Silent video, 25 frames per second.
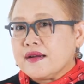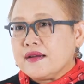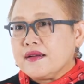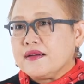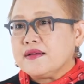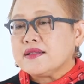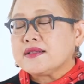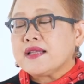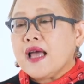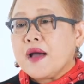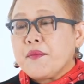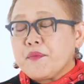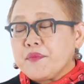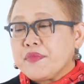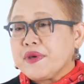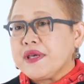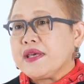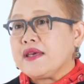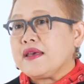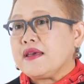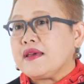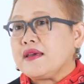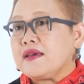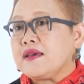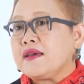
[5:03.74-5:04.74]
รือถ้ำ
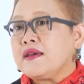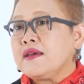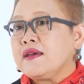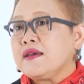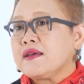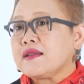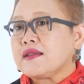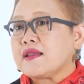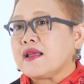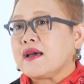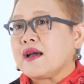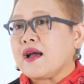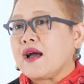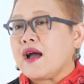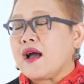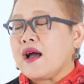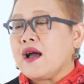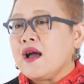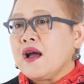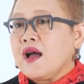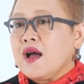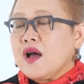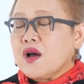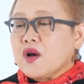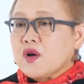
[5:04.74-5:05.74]
ผีนะคะ
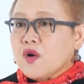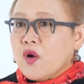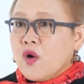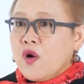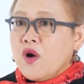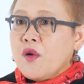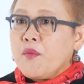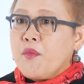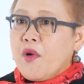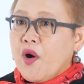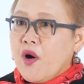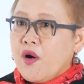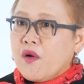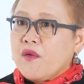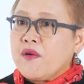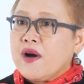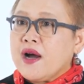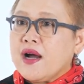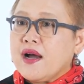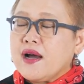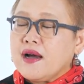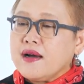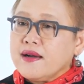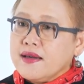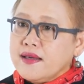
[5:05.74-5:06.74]
ก็บอก
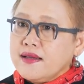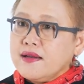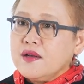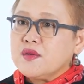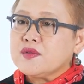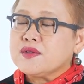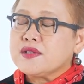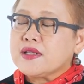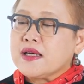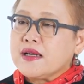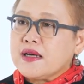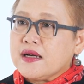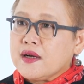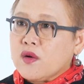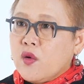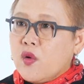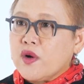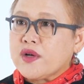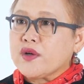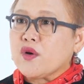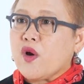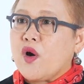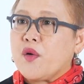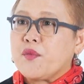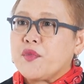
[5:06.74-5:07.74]
ว่าเฮ้ยเราเจอค
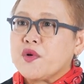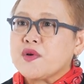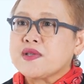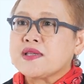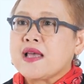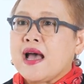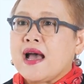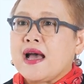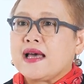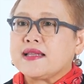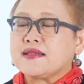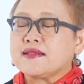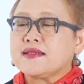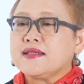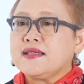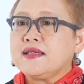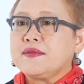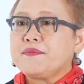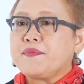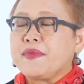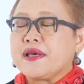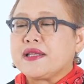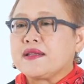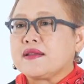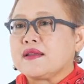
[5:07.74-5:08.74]
นก่อนประวัติศาสตร์ที่
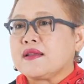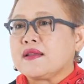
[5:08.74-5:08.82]
เป็น